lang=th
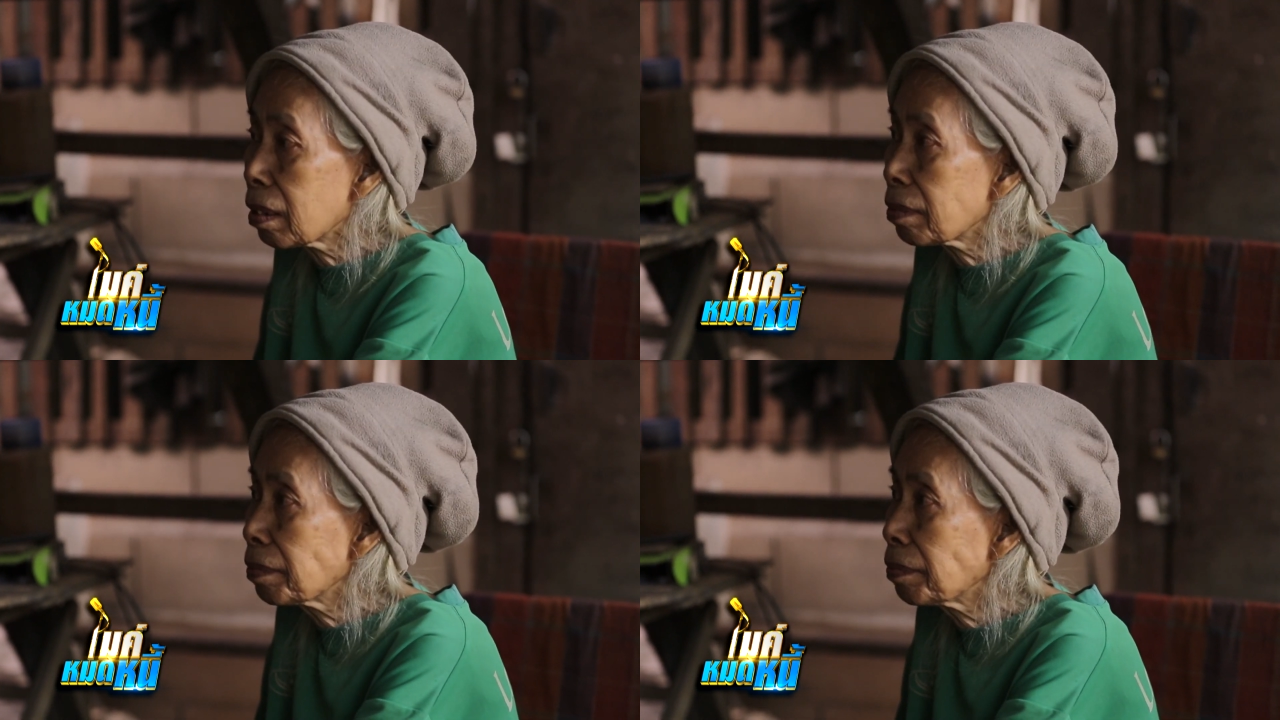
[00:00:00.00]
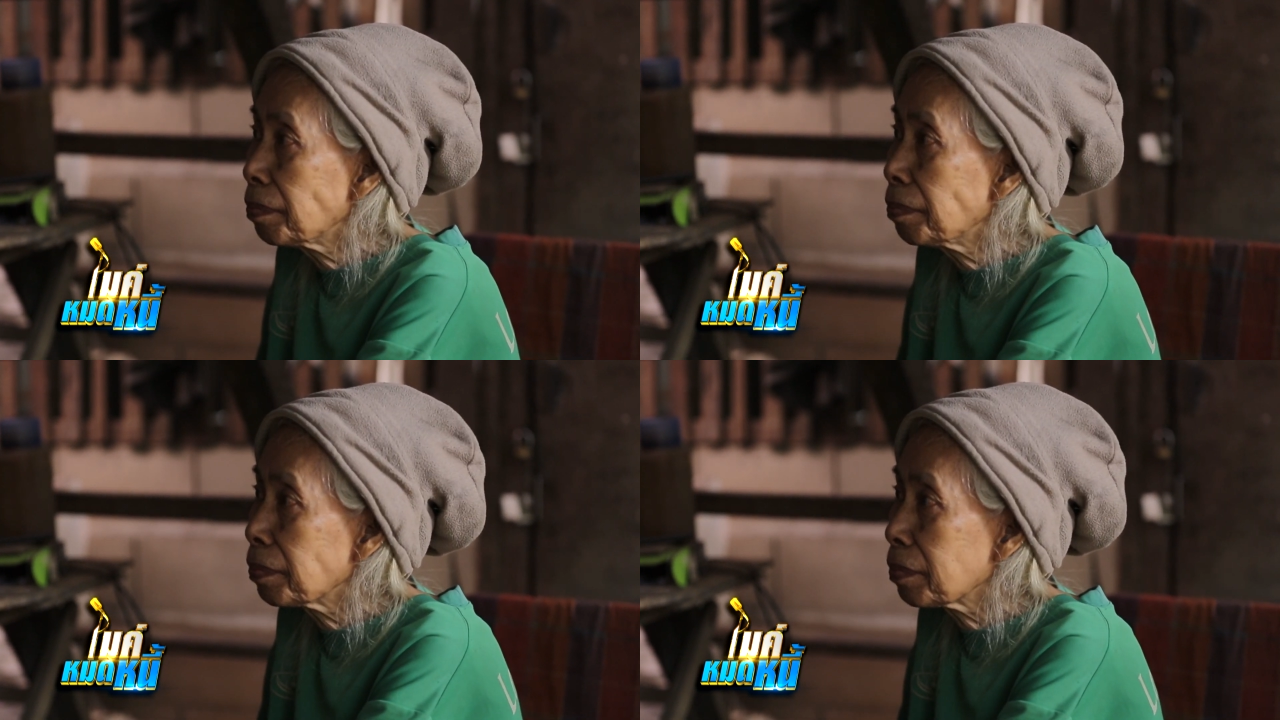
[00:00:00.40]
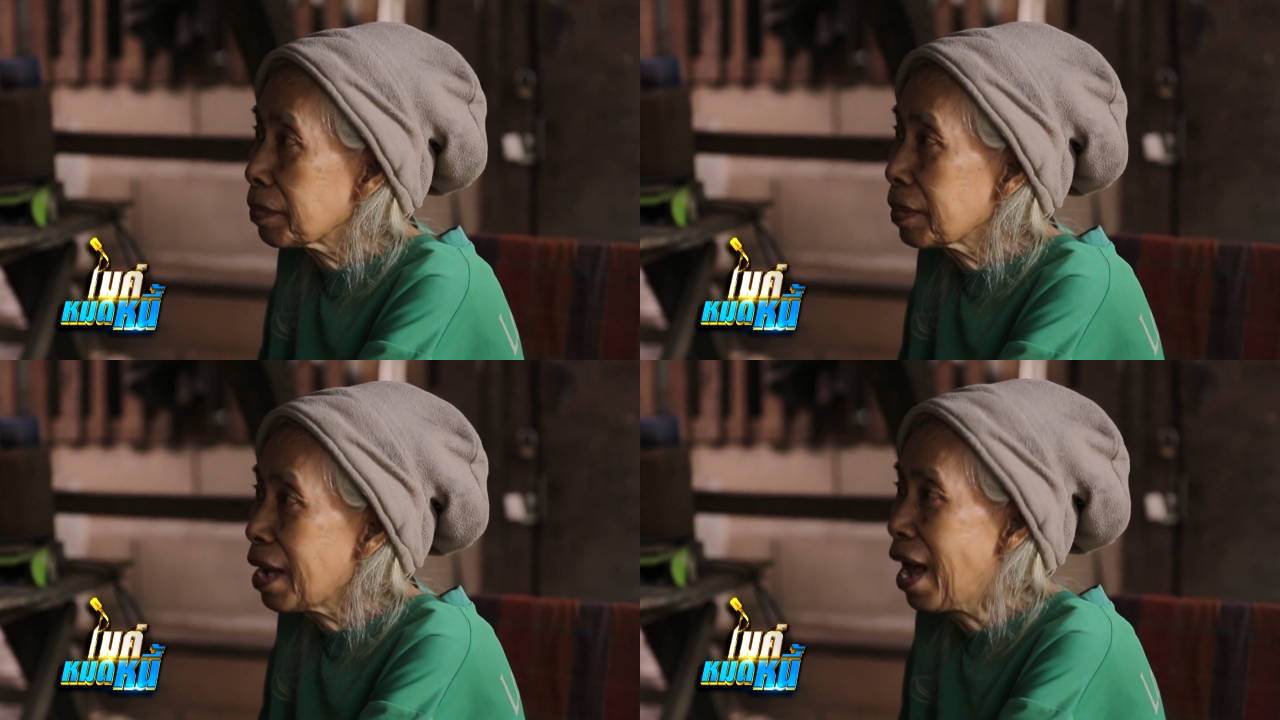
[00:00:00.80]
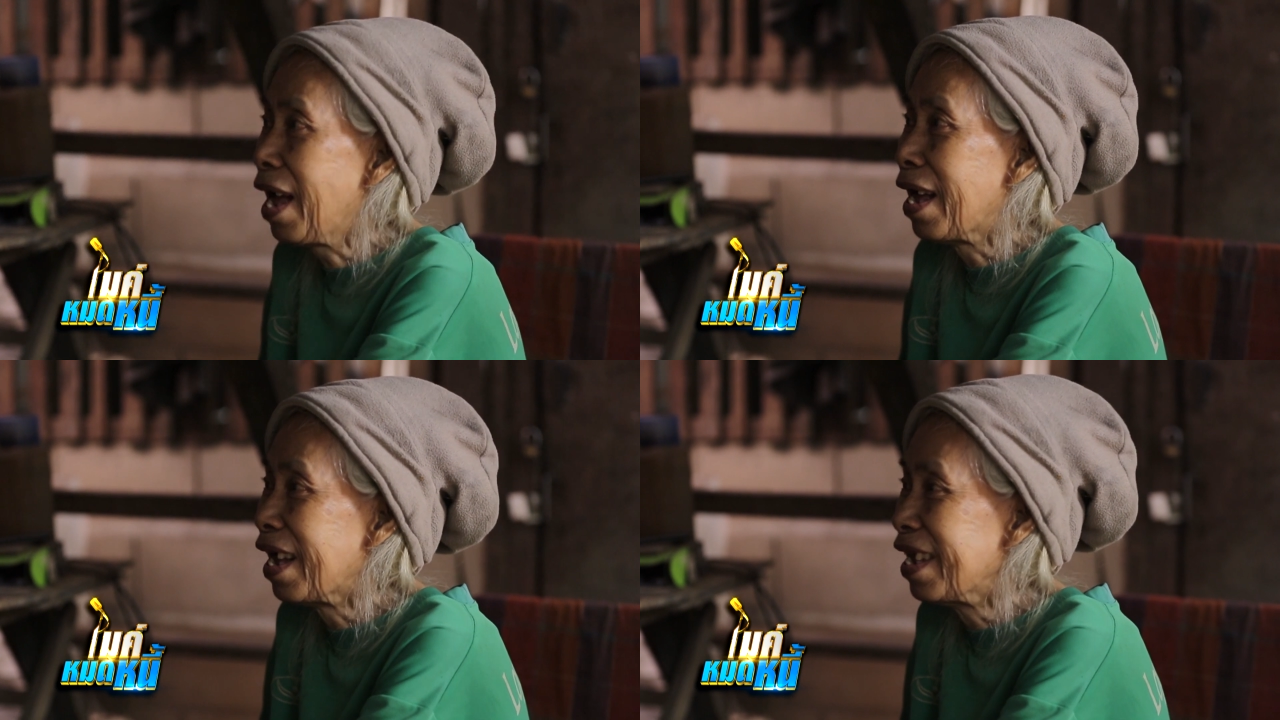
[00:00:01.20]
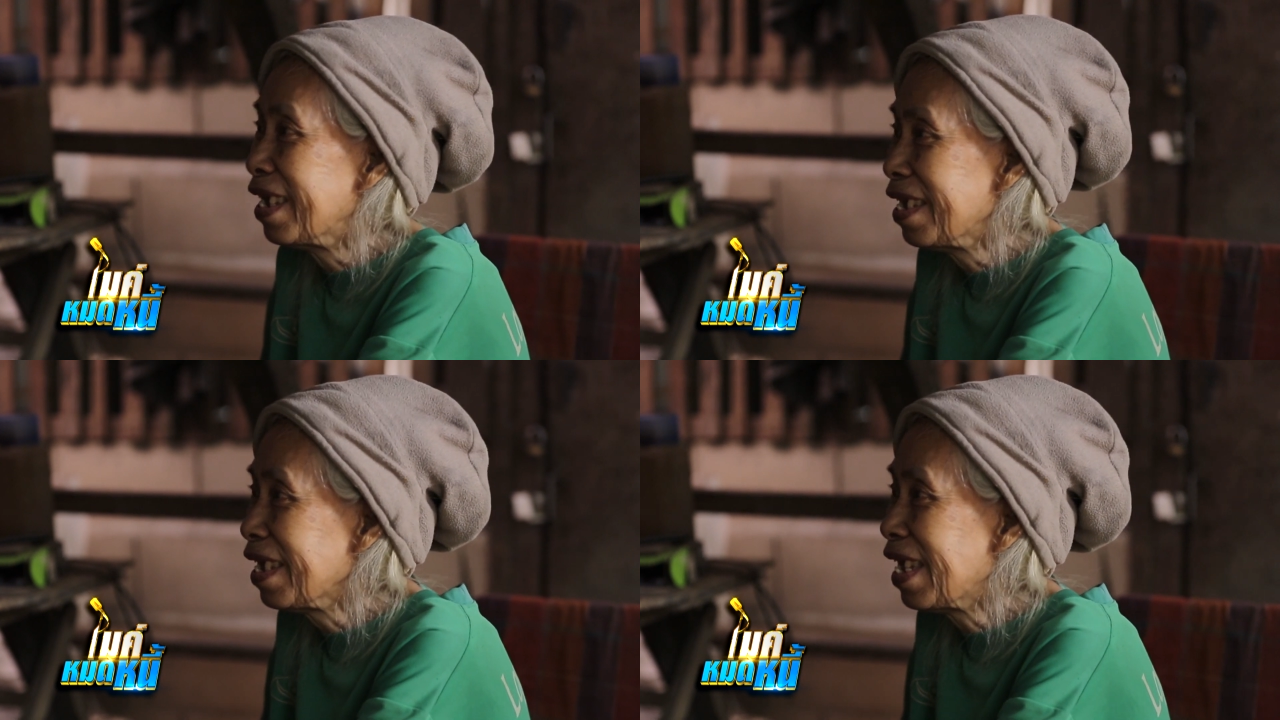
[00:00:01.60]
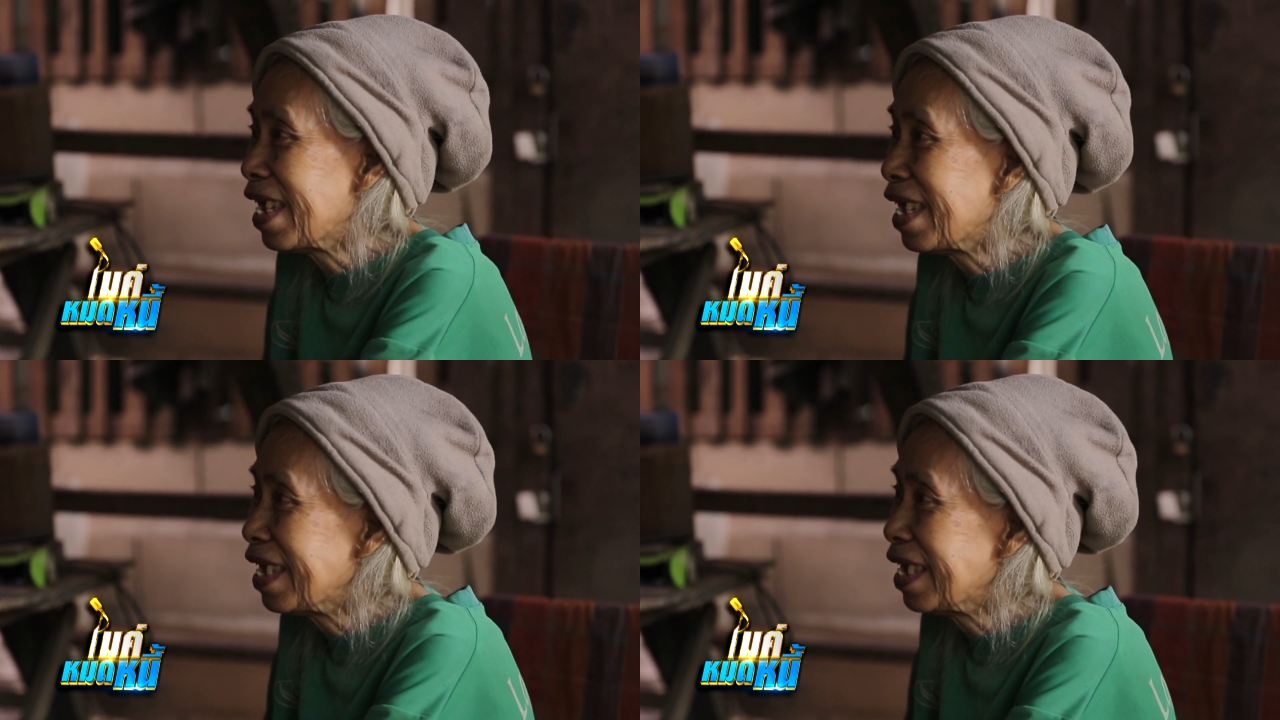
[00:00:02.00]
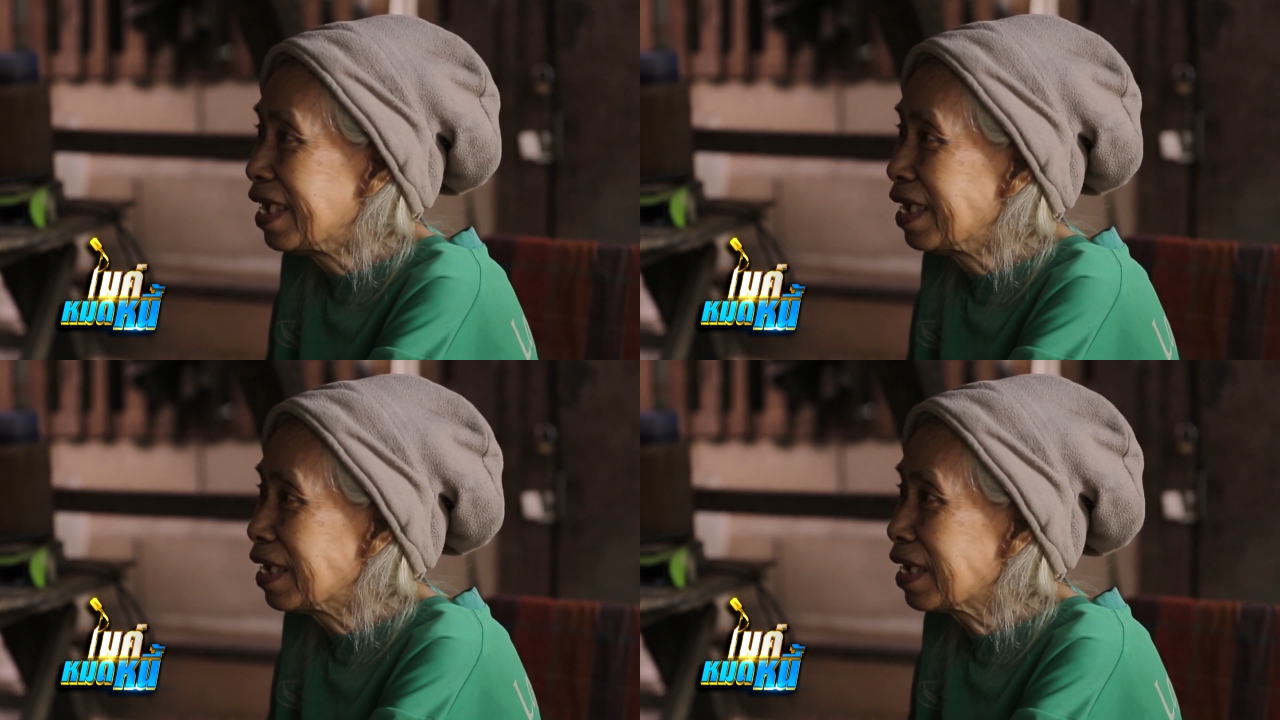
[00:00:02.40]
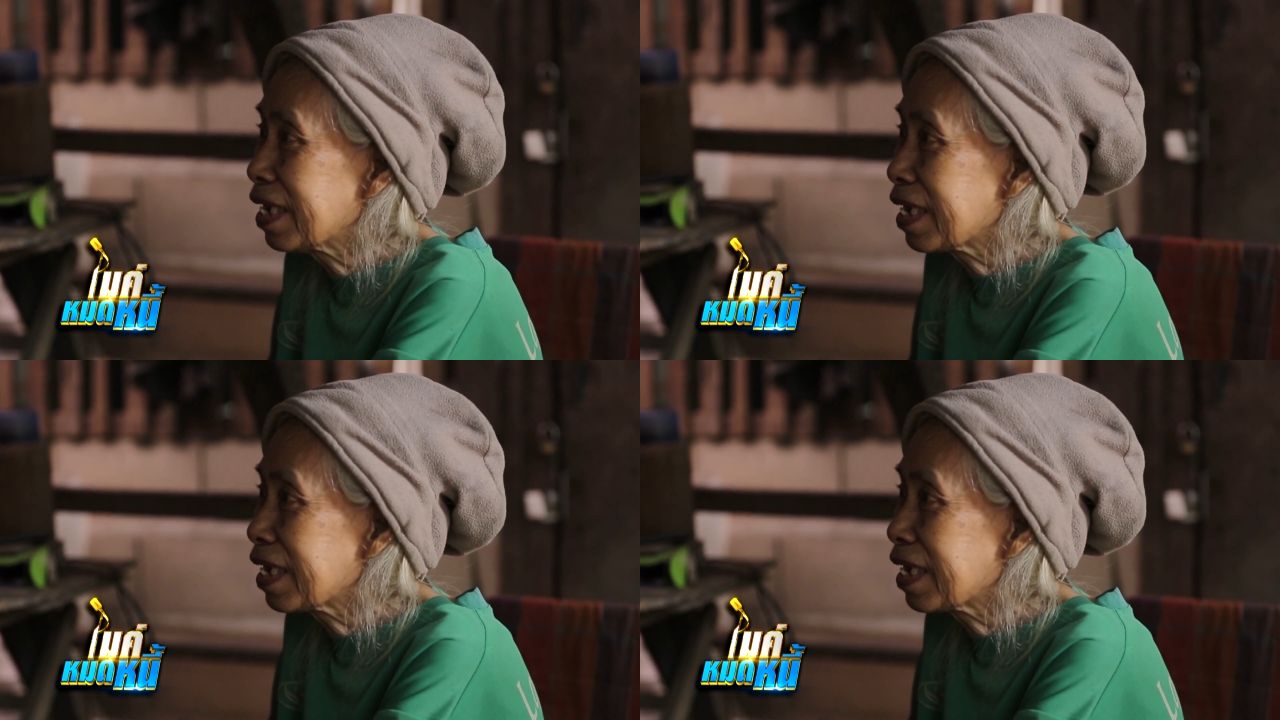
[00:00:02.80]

ก็ไม่ได้และดูแลภรร